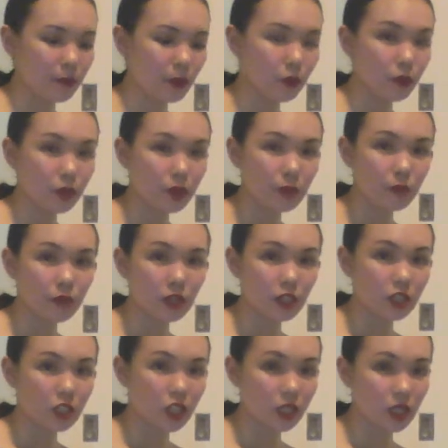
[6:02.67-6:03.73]
Pakuluin muna
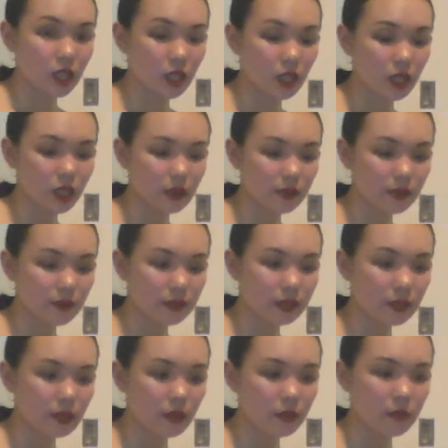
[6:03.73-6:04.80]
siya
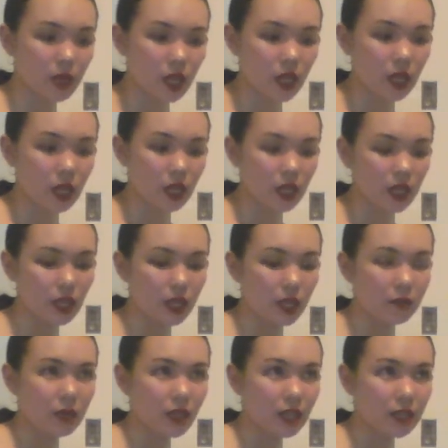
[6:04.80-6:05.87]
ng mga
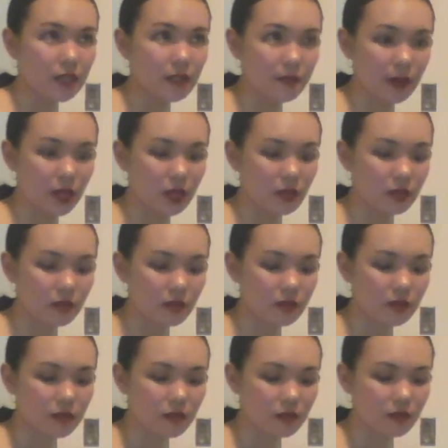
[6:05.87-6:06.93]
ilang minutes pa.
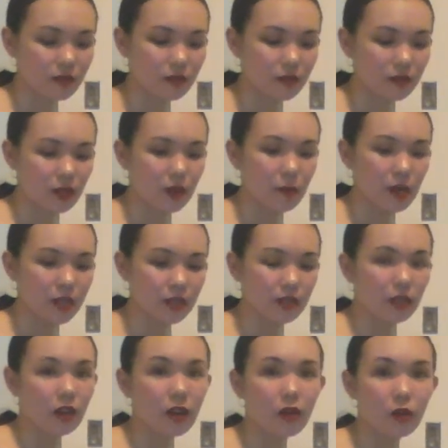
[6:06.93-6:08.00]
Habang
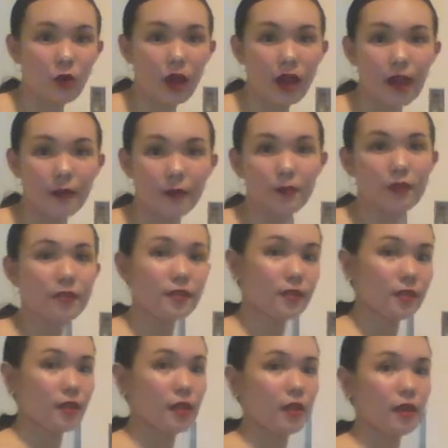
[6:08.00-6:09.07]
si Carlo ay
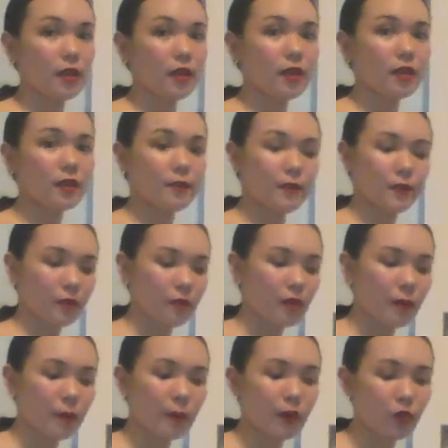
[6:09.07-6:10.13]
busy
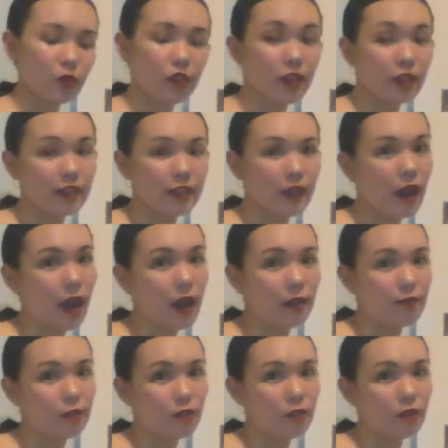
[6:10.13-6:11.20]
napanood niya kanyang
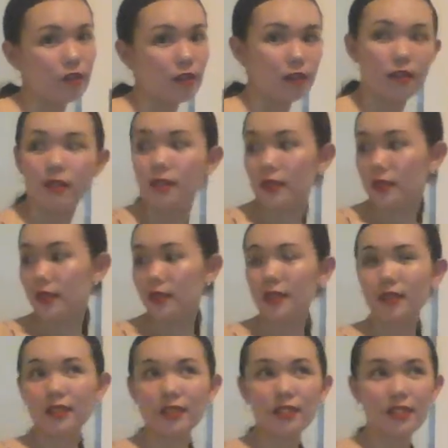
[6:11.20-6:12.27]
idol
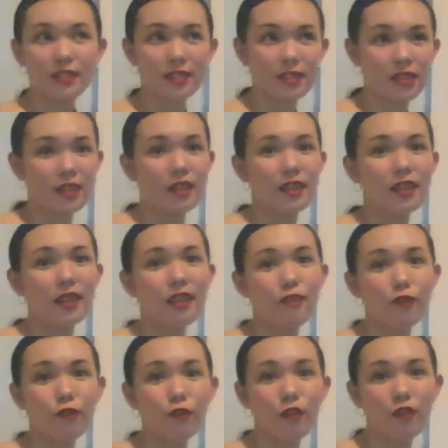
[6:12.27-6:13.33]
si
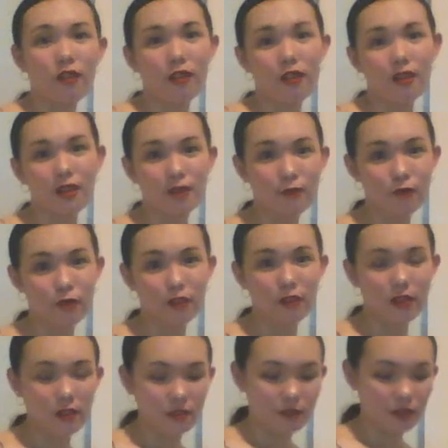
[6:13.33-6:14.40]
Lebron
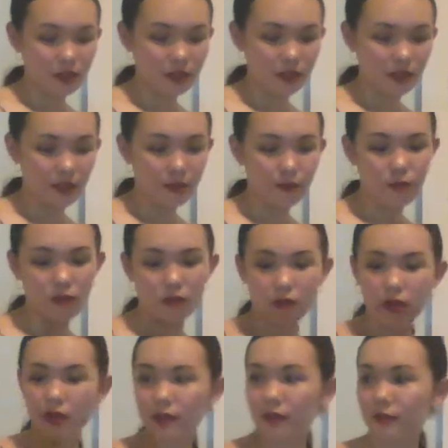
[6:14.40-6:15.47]
Von.
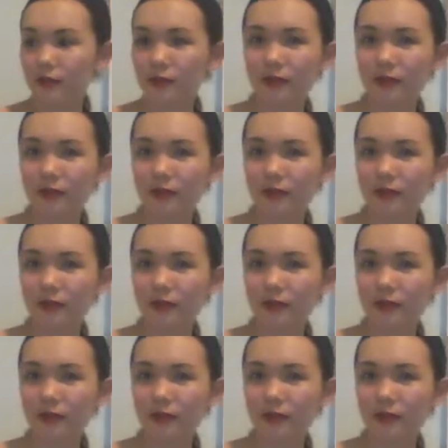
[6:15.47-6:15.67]
Lebron.